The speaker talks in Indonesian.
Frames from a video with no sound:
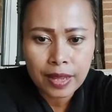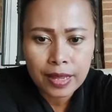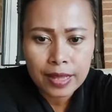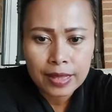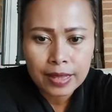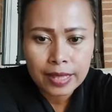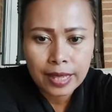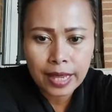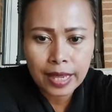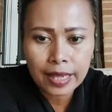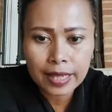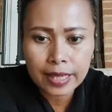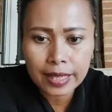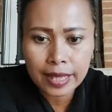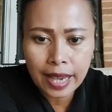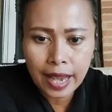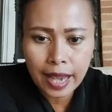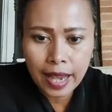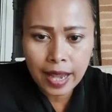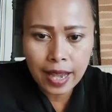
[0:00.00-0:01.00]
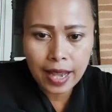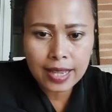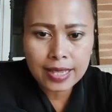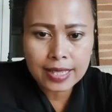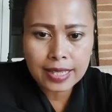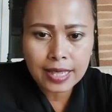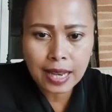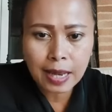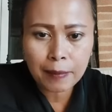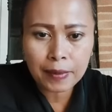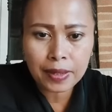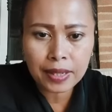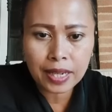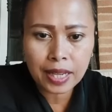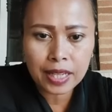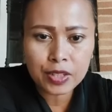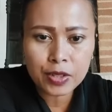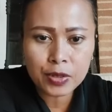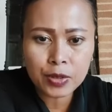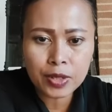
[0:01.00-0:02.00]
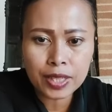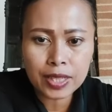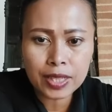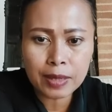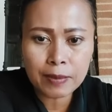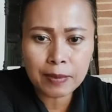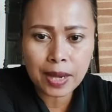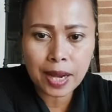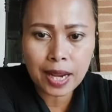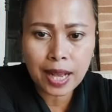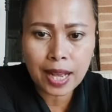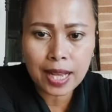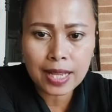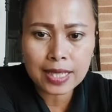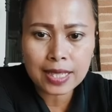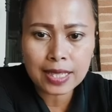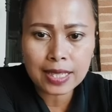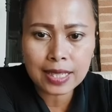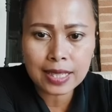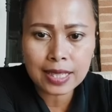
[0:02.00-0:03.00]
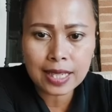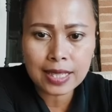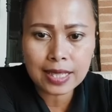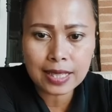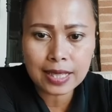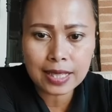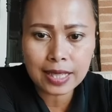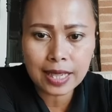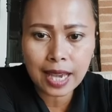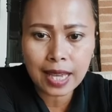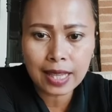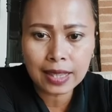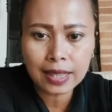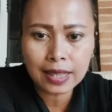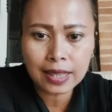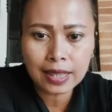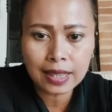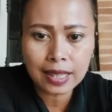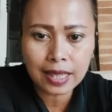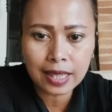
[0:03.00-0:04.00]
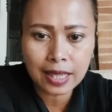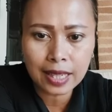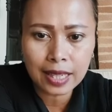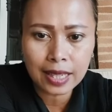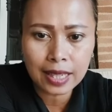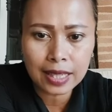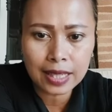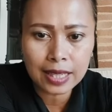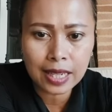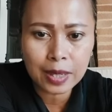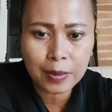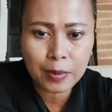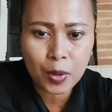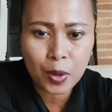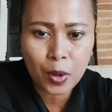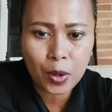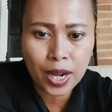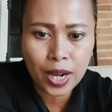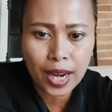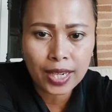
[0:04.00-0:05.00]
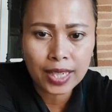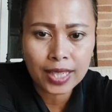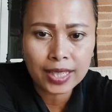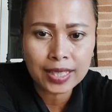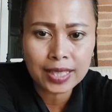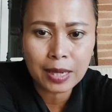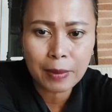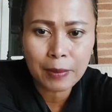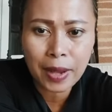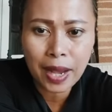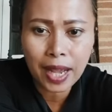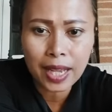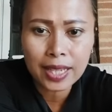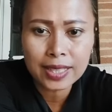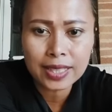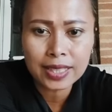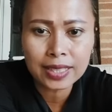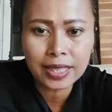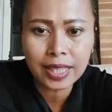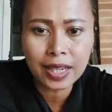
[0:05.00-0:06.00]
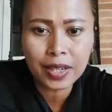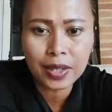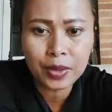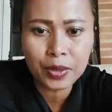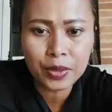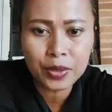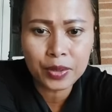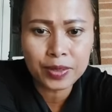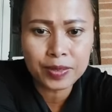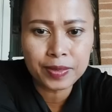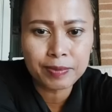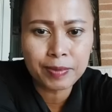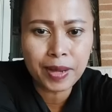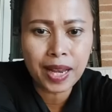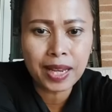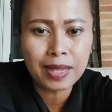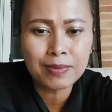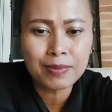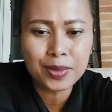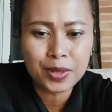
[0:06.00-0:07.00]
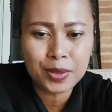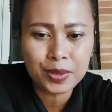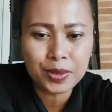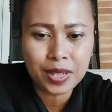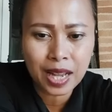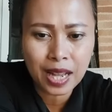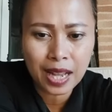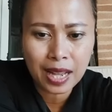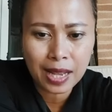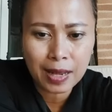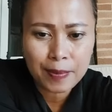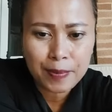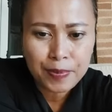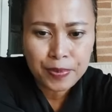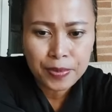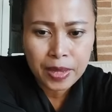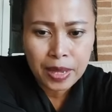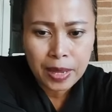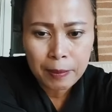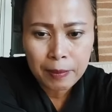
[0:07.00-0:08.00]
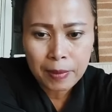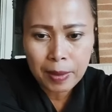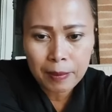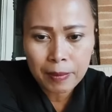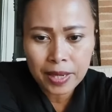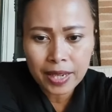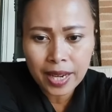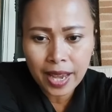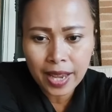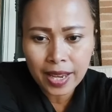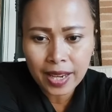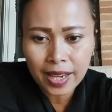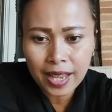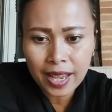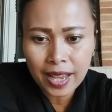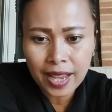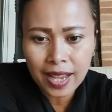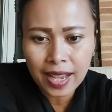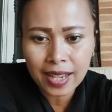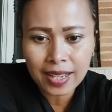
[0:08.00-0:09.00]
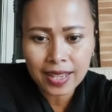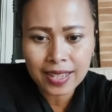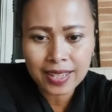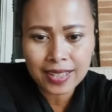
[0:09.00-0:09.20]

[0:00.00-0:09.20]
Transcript: Teh Elia, salam kenal juga, terima kasih. Teh Sitiati dari Bogor hadir, terima kasih. Teh Nung, malam juga. Mami Naila.